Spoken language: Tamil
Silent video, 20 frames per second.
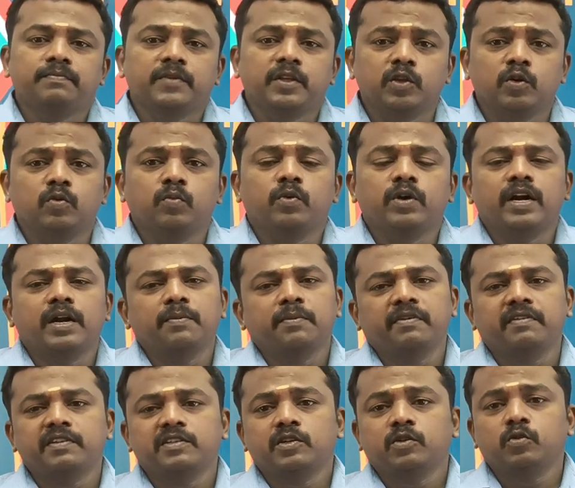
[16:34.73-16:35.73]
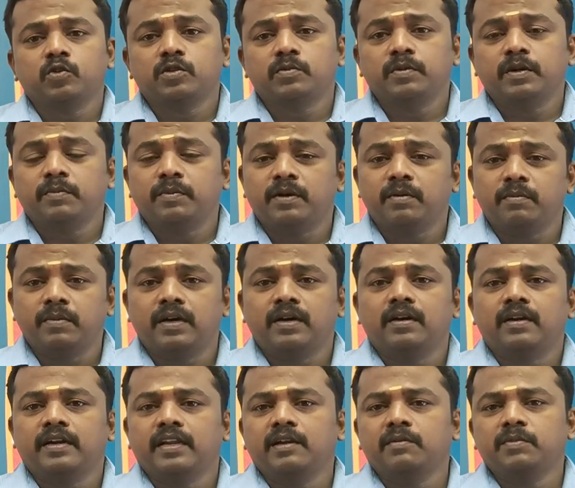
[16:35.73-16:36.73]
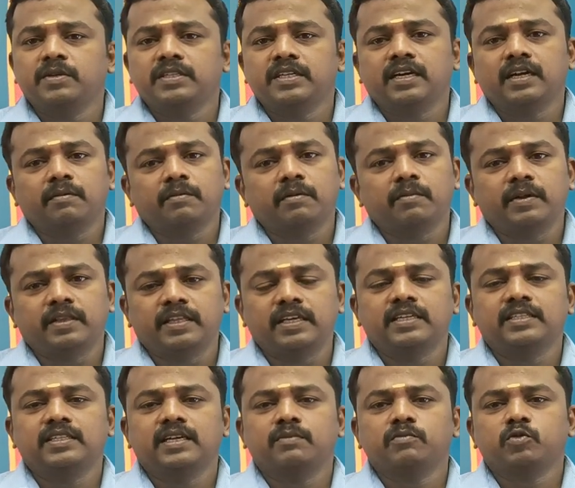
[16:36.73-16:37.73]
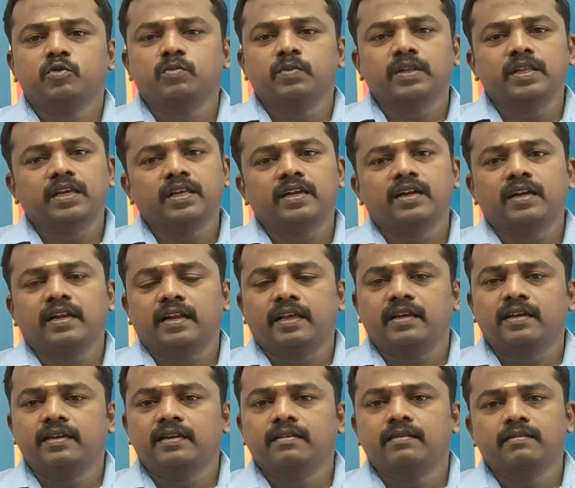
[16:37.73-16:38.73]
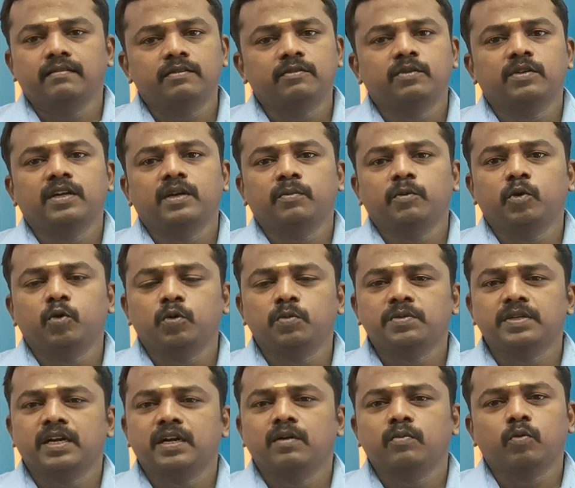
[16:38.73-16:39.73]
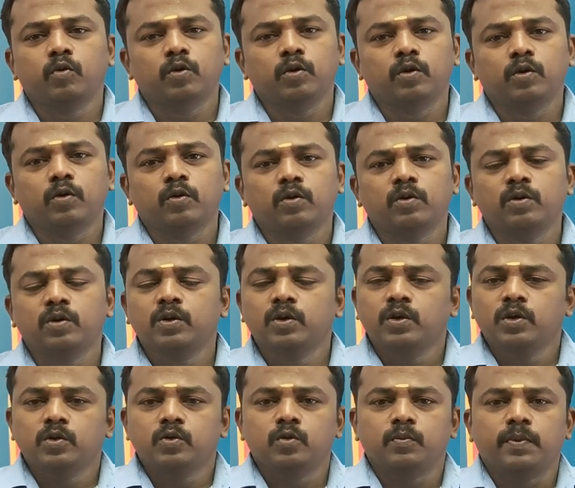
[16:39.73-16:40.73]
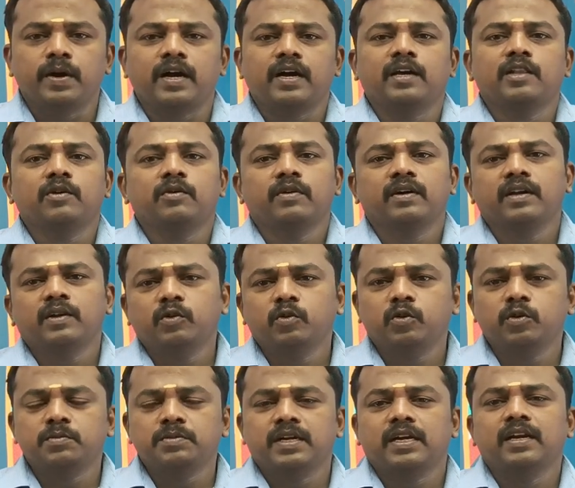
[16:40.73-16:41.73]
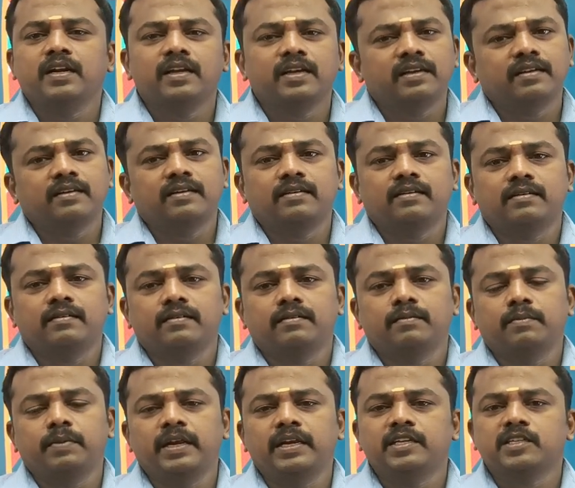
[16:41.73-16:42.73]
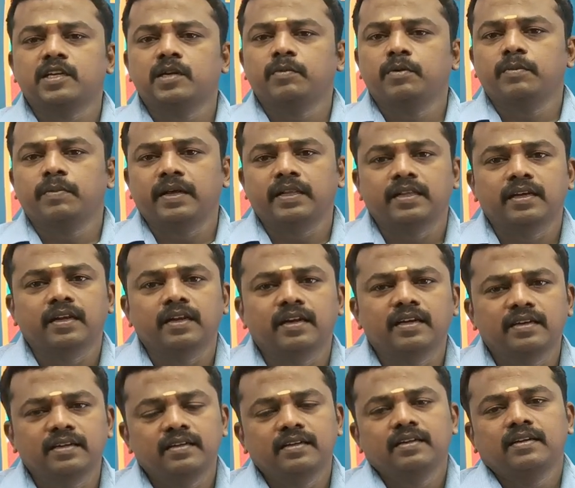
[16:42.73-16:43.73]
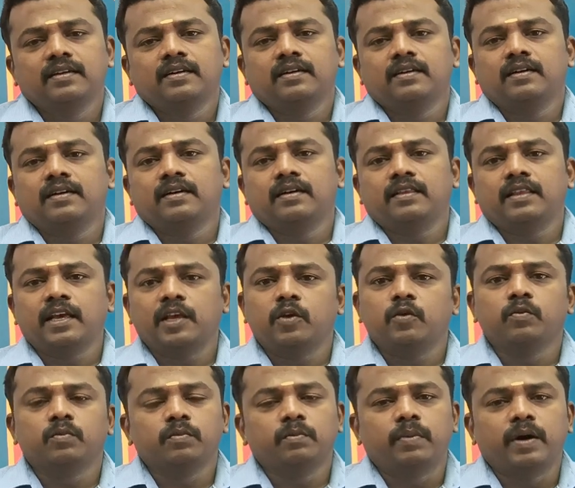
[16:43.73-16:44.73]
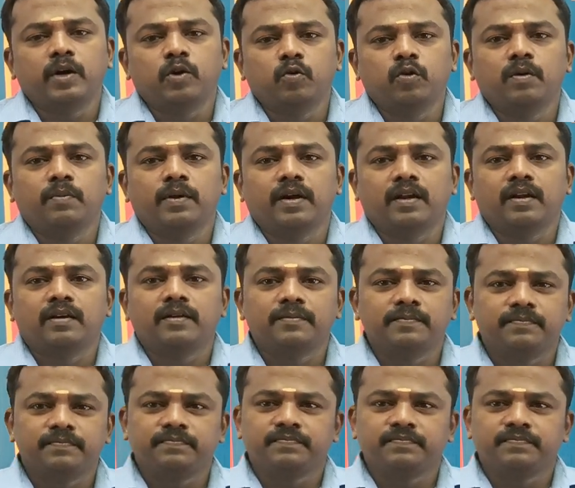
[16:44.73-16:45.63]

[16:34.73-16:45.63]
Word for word: இதுக்கு முன்னாடி ப்ரீவியஸ் கொஸ்டின் பேப்பர் டிஎன்பிசி கண்ட் பண்ண மற்ற எக்ஸாம்ஸும் பார்த்தீங்கன்னா நிறைய இது வந்து நம்ம யூடியூப் சேனலில் போட்டுட்ருக்கோம் ஸோ பார்க்காதவங்க யூடியூப் சேனலில் ப்ளேலிஸ்ட்டில் போய் பார்த்துக்கலாம் தேங்க்யூ பார்ட் டூவில் பார்க்கலாம்